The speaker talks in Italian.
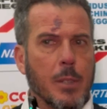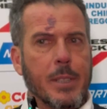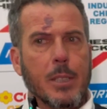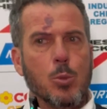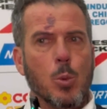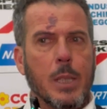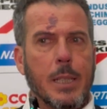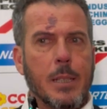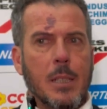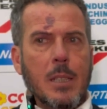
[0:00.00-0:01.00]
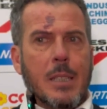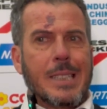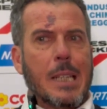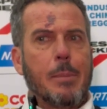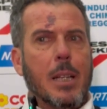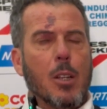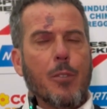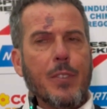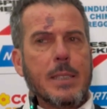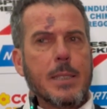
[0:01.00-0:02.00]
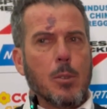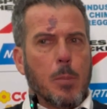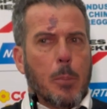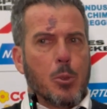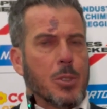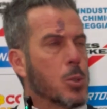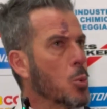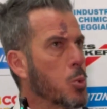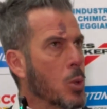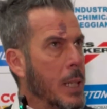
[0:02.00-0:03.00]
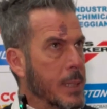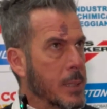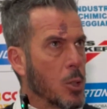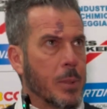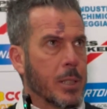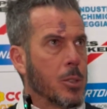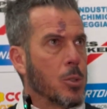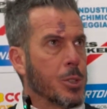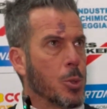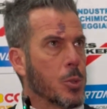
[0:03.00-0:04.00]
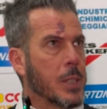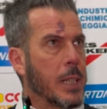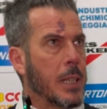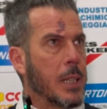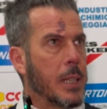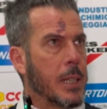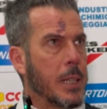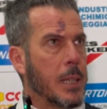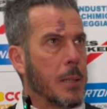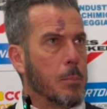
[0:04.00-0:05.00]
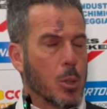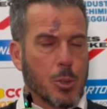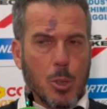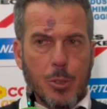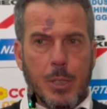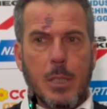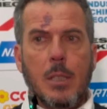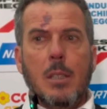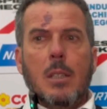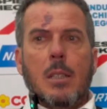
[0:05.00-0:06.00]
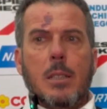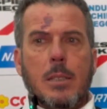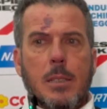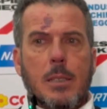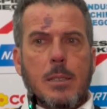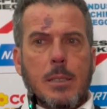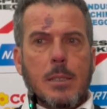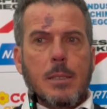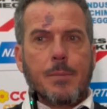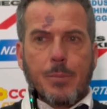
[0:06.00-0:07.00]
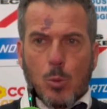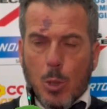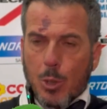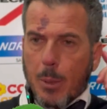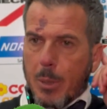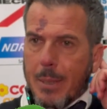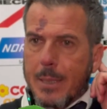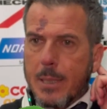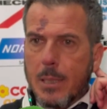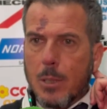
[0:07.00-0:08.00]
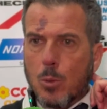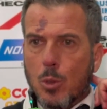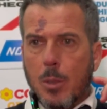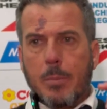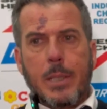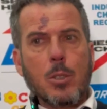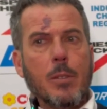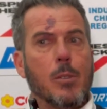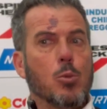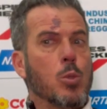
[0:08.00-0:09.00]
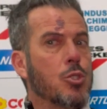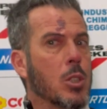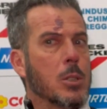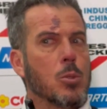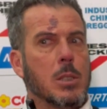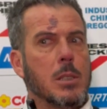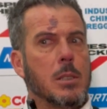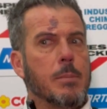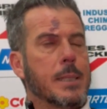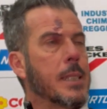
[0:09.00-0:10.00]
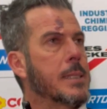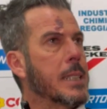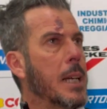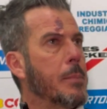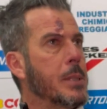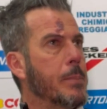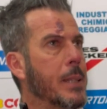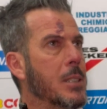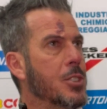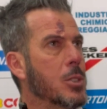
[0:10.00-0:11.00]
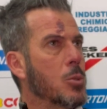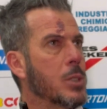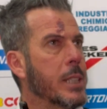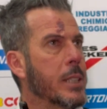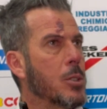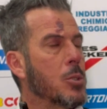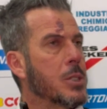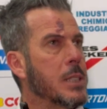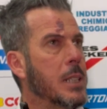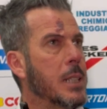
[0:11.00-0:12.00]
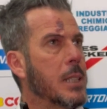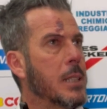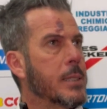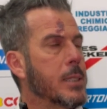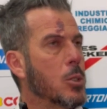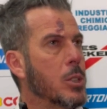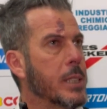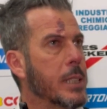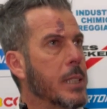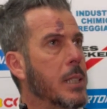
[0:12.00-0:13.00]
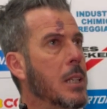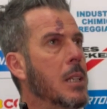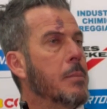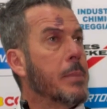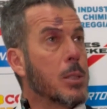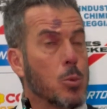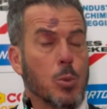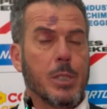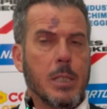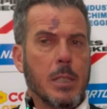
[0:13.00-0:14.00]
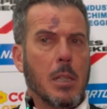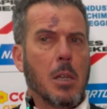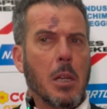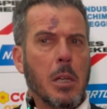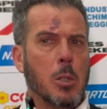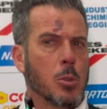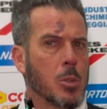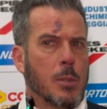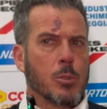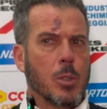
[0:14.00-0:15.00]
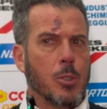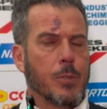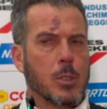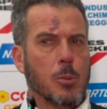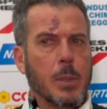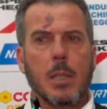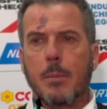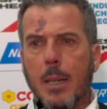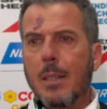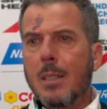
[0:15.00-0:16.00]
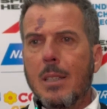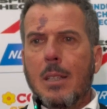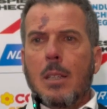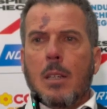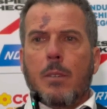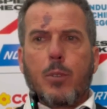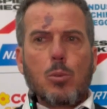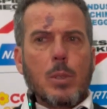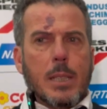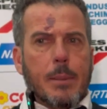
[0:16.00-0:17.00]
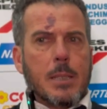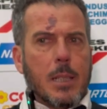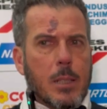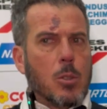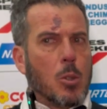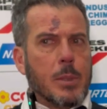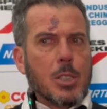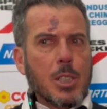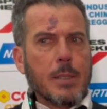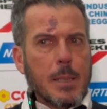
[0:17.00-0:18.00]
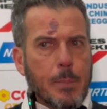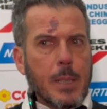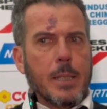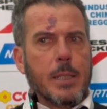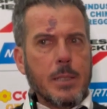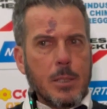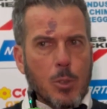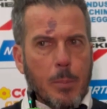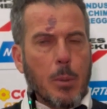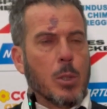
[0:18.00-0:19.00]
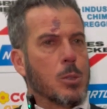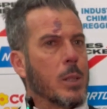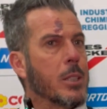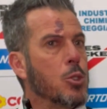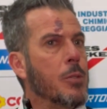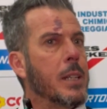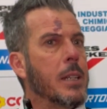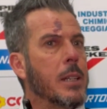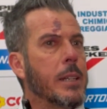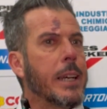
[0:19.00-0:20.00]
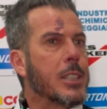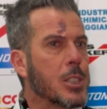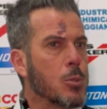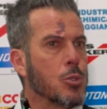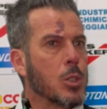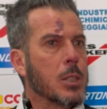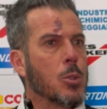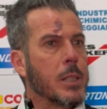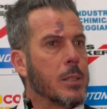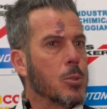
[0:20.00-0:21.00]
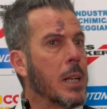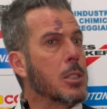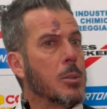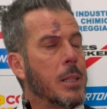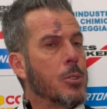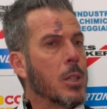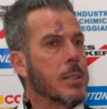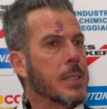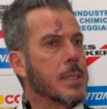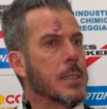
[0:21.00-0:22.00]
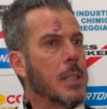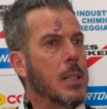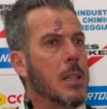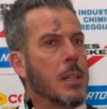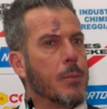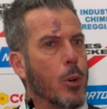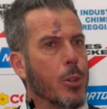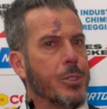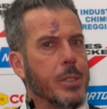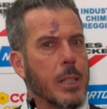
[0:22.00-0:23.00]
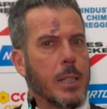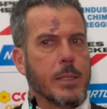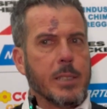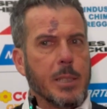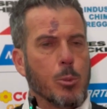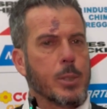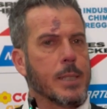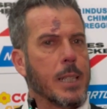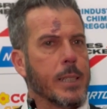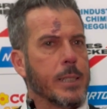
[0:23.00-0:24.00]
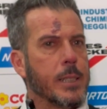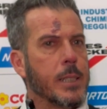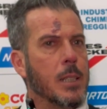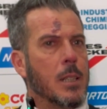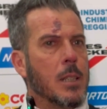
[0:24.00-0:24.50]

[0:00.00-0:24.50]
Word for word: avere due criminali offensivi un po' più distrutturati come erano Riosa e Bordon. Uh, um, quando siamo rimasti uno in meno avevo due giocatori abbastanza rapidi, palleggiatori che erano sia Anticoli che Mercuri e il loro lavoro l'hanno fatto bene, ma fortunatamente ecco, come diceva sempre lei, noi abbiamo una squadra dove esce un giocatore, e entra un altro, hanno la stessa voglia di dimostrare eh,